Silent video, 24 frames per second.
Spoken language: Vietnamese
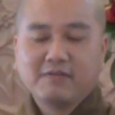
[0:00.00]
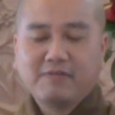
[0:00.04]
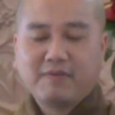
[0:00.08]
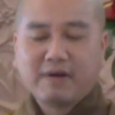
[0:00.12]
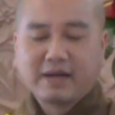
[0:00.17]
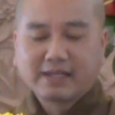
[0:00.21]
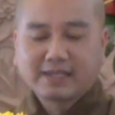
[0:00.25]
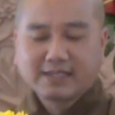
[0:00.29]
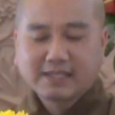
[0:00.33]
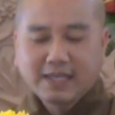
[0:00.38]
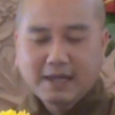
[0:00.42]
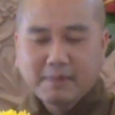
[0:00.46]

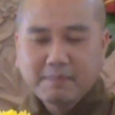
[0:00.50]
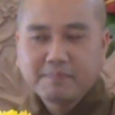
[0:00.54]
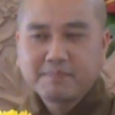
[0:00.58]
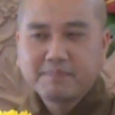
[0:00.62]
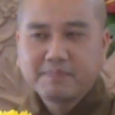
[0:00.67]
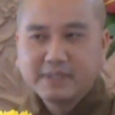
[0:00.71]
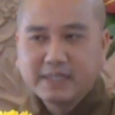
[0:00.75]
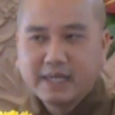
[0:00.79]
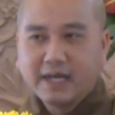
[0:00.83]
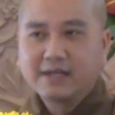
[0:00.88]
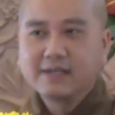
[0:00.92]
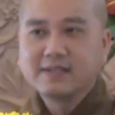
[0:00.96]
và
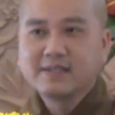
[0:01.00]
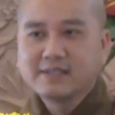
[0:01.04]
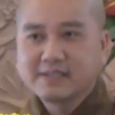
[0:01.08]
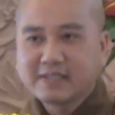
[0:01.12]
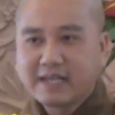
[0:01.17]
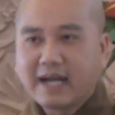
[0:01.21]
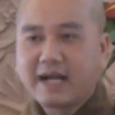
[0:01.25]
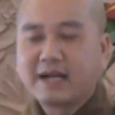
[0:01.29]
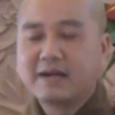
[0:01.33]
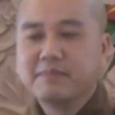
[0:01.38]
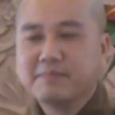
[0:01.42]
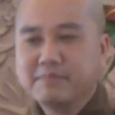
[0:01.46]
chấp nhận
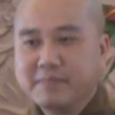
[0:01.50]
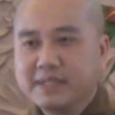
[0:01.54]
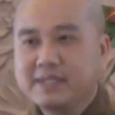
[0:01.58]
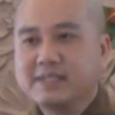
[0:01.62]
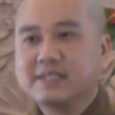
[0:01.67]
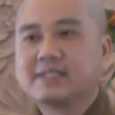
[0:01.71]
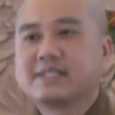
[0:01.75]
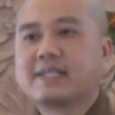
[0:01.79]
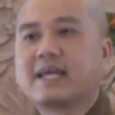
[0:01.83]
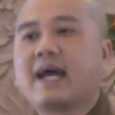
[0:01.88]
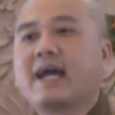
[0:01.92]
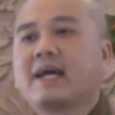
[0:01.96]
rằng
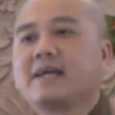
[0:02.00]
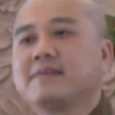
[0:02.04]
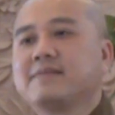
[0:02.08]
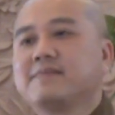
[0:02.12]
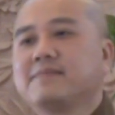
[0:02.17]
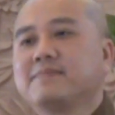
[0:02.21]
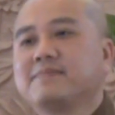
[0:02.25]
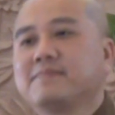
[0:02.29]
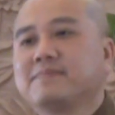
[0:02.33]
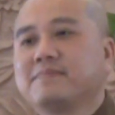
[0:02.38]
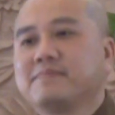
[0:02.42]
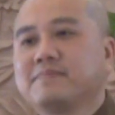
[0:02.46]
mình sai
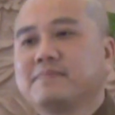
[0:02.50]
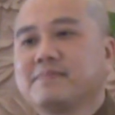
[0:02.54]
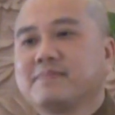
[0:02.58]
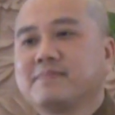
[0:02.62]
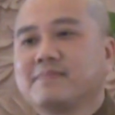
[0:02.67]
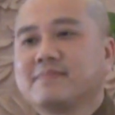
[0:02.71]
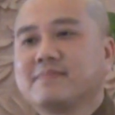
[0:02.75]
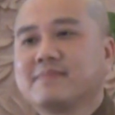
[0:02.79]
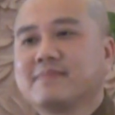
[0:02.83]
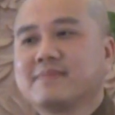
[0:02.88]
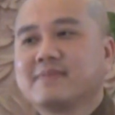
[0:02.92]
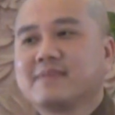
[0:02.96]

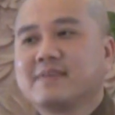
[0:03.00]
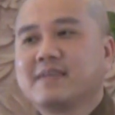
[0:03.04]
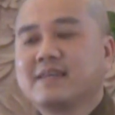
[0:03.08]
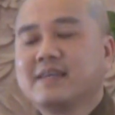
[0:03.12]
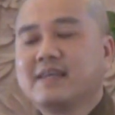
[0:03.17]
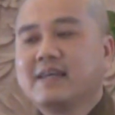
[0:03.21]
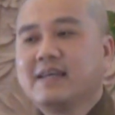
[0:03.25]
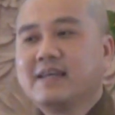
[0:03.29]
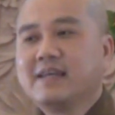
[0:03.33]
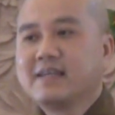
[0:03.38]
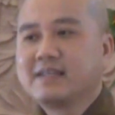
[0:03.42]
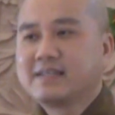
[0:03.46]

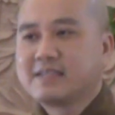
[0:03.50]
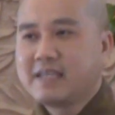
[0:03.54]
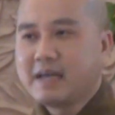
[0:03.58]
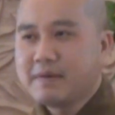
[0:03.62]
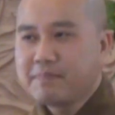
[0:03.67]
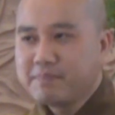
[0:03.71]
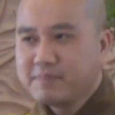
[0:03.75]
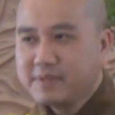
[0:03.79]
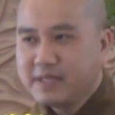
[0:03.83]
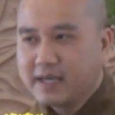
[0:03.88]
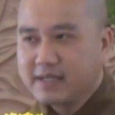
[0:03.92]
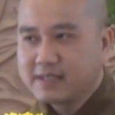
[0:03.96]

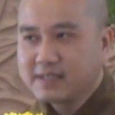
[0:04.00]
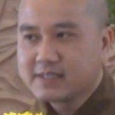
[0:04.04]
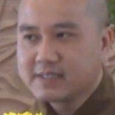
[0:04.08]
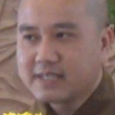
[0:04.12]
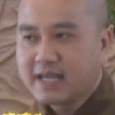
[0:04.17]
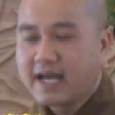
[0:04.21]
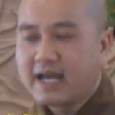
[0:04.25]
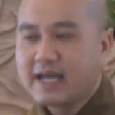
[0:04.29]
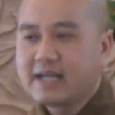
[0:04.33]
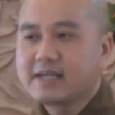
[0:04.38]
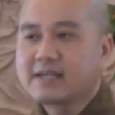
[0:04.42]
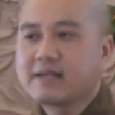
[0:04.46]
chấp nhận
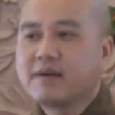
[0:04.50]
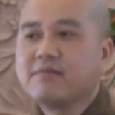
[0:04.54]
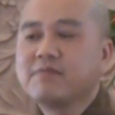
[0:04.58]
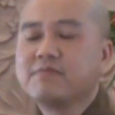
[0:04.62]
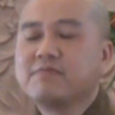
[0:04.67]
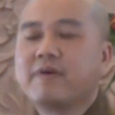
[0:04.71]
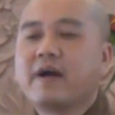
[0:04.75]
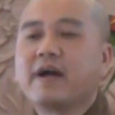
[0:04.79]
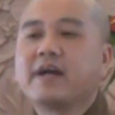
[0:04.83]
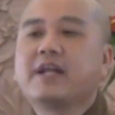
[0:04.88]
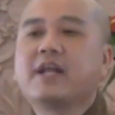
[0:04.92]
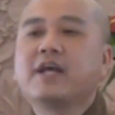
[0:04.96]
sai
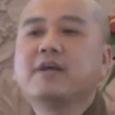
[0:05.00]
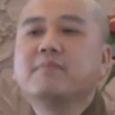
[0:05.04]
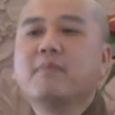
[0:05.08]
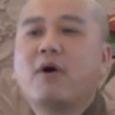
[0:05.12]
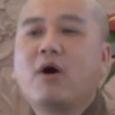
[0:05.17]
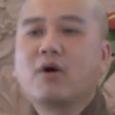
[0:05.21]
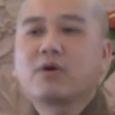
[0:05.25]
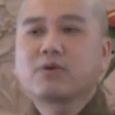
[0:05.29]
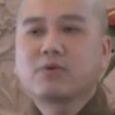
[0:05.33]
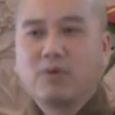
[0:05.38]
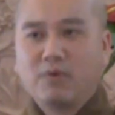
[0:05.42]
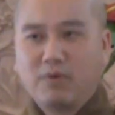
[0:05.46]
không phải để
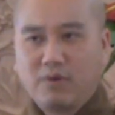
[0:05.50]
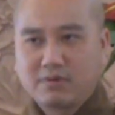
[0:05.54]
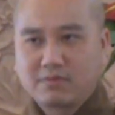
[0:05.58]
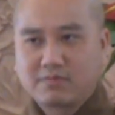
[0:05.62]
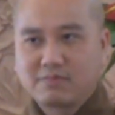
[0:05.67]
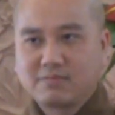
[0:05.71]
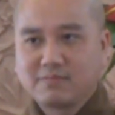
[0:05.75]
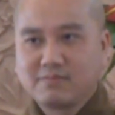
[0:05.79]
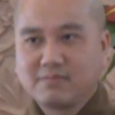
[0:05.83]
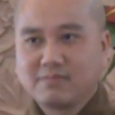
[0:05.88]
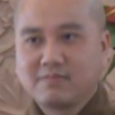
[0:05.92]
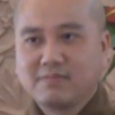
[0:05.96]
bỏ
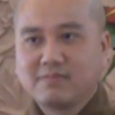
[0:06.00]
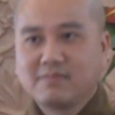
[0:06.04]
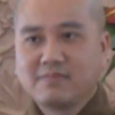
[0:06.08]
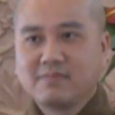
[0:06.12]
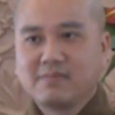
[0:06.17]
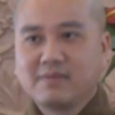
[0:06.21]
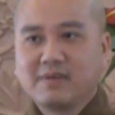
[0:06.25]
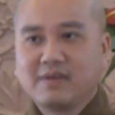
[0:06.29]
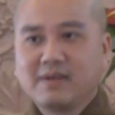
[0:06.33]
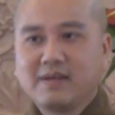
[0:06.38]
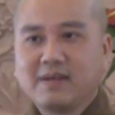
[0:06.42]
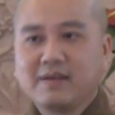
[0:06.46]
cuộc
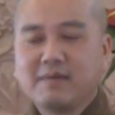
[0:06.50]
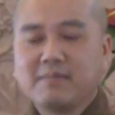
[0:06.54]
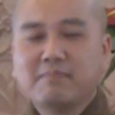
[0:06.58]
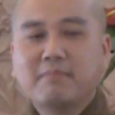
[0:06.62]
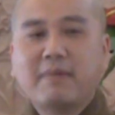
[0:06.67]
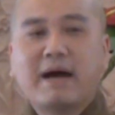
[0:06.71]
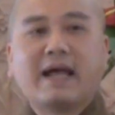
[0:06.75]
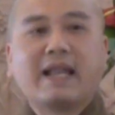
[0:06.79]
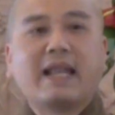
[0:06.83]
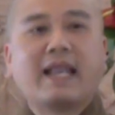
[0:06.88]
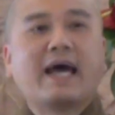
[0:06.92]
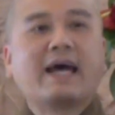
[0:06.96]

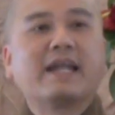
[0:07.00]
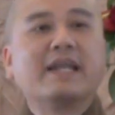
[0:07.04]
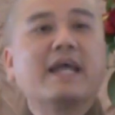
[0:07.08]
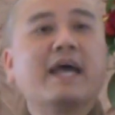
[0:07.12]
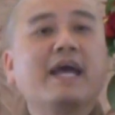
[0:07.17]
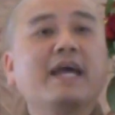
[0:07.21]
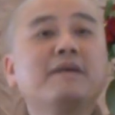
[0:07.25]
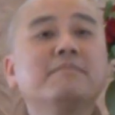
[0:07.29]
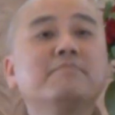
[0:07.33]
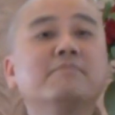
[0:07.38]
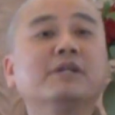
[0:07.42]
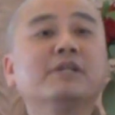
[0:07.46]
mà là
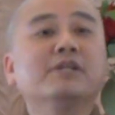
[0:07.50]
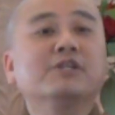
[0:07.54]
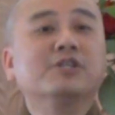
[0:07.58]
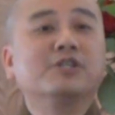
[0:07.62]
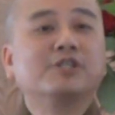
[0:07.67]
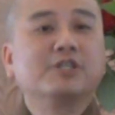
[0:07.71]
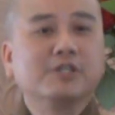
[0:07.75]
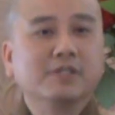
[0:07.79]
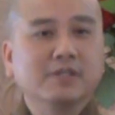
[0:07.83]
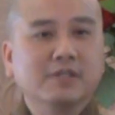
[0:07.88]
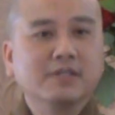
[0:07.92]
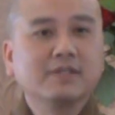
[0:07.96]
để
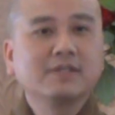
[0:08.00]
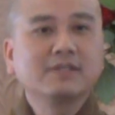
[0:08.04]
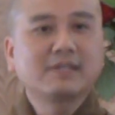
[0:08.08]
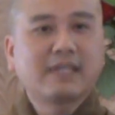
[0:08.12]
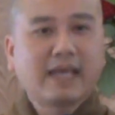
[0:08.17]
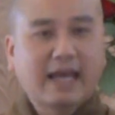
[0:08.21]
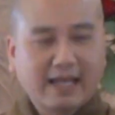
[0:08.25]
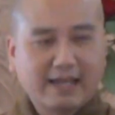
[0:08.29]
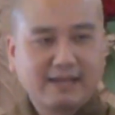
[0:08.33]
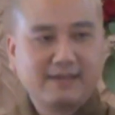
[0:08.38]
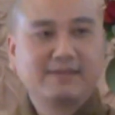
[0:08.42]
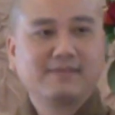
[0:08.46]
mình trưởng
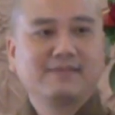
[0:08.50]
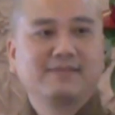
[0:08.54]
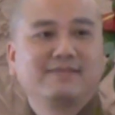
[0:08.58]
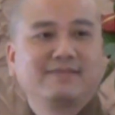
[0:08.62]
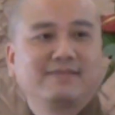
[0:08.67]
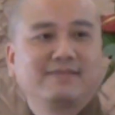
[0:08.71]
thành